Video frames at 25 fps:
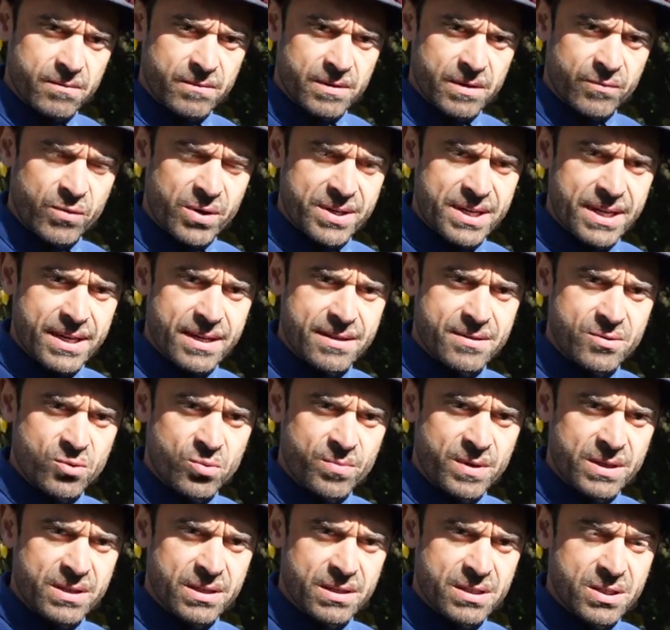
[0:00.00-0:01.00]
Wir wollen ja jetzt
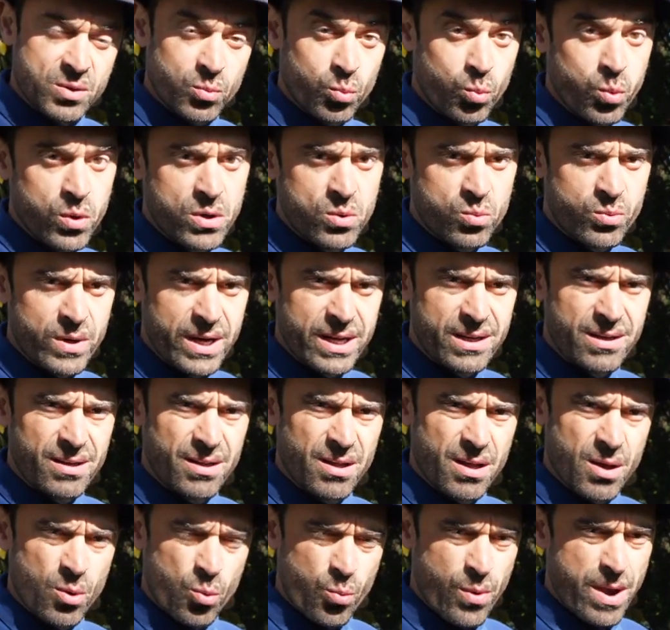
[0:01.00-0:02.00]
über das Wood Wide
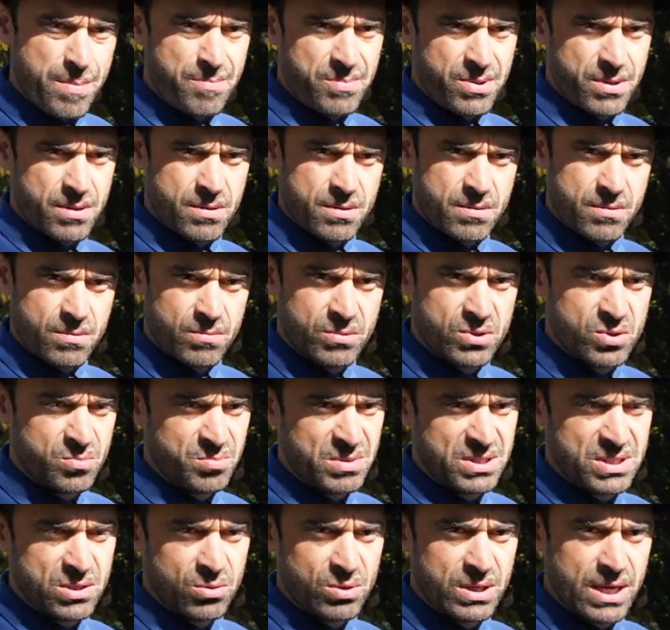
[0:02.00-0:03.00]
Web uns ein
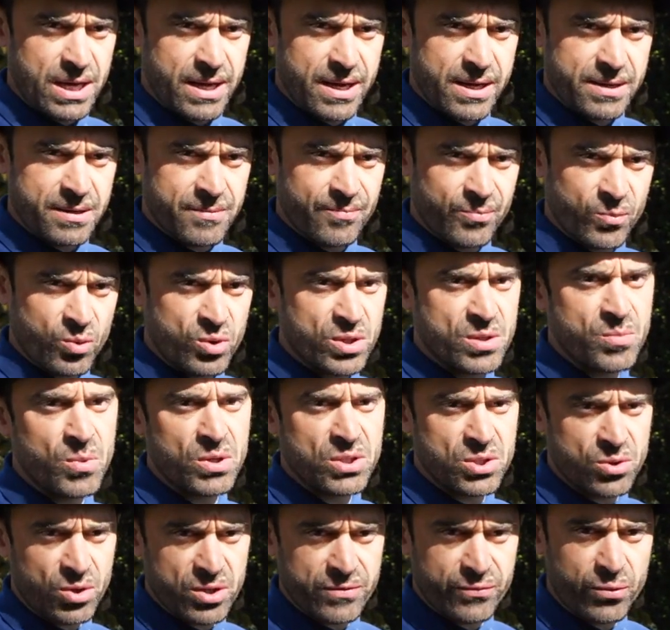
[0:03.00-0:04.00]
bisschen unterhalten und ich
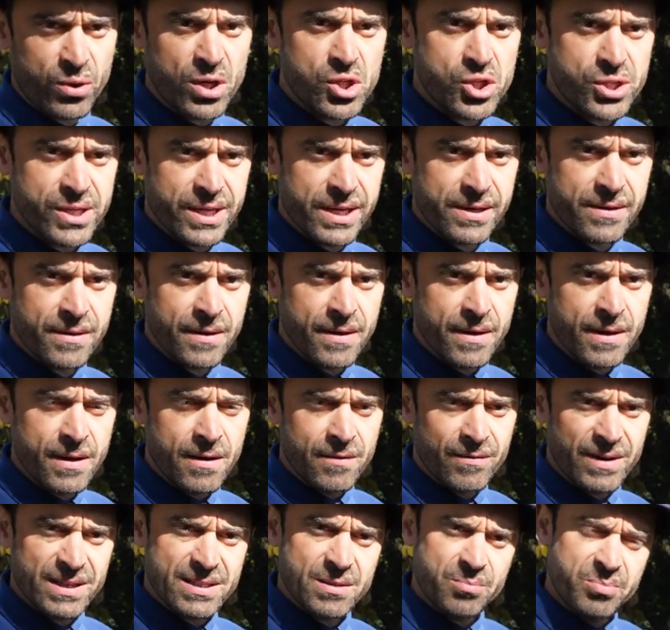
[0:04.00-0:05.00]
möchte es euch vorstellen,
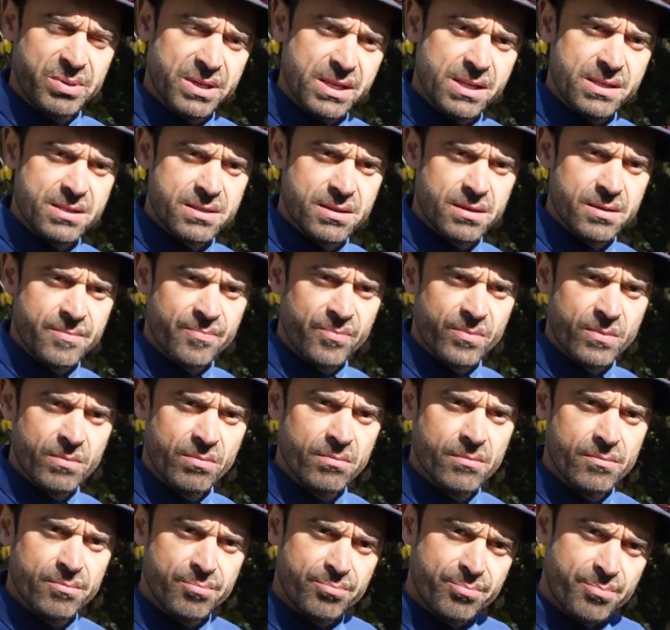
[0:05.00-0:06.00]
was Pilze
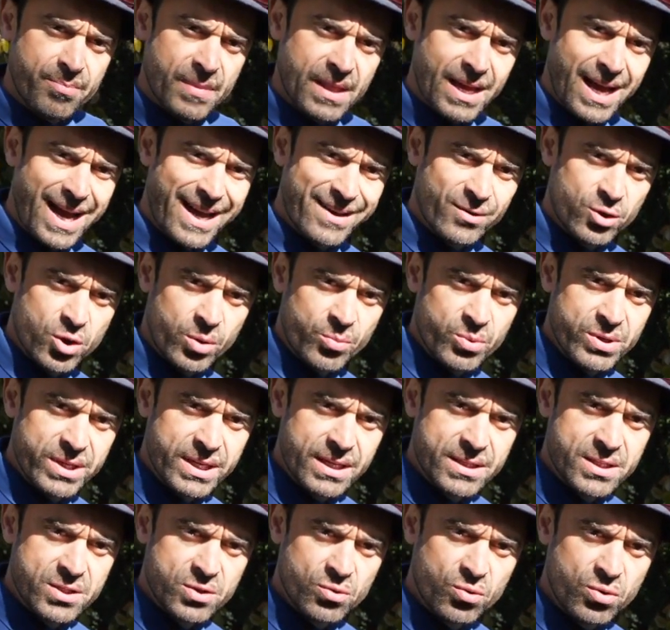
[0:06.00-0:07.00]
an
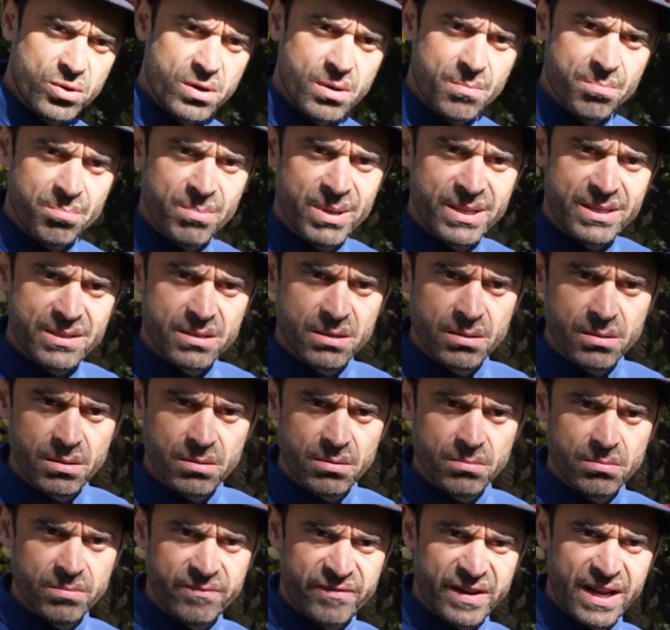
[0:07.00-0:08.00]
Kommunikation mit
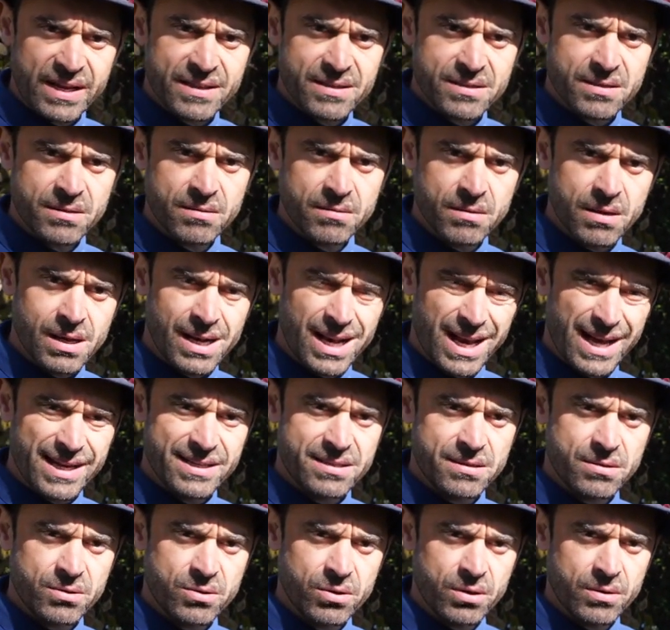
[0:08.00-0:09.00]
Pflanzen
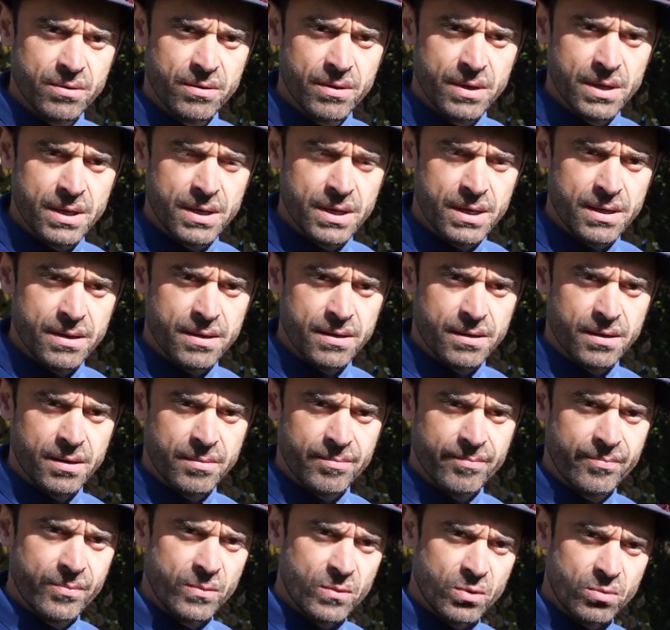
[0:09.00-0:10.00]
leisten können.
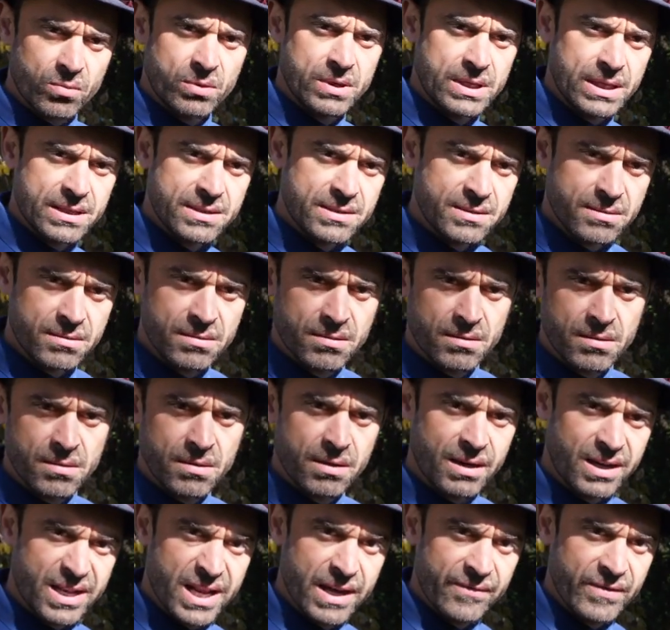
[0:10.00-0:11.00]
Ähm, und das
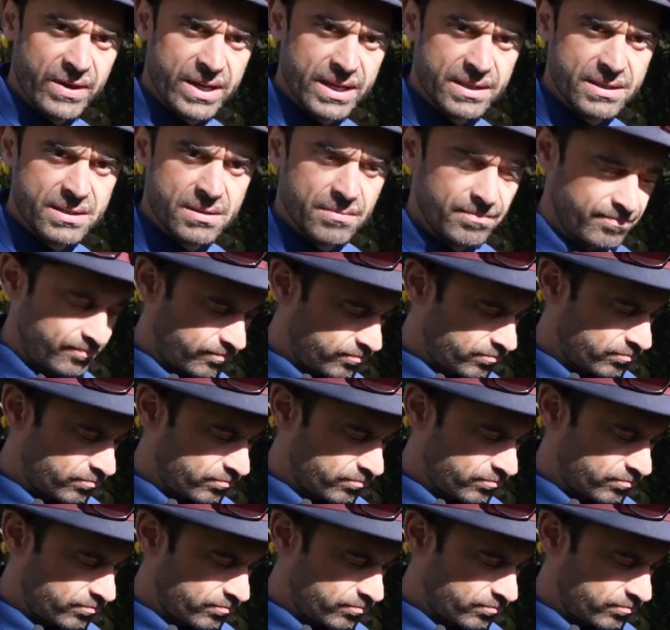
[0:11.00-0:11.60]
klären wir jetzt.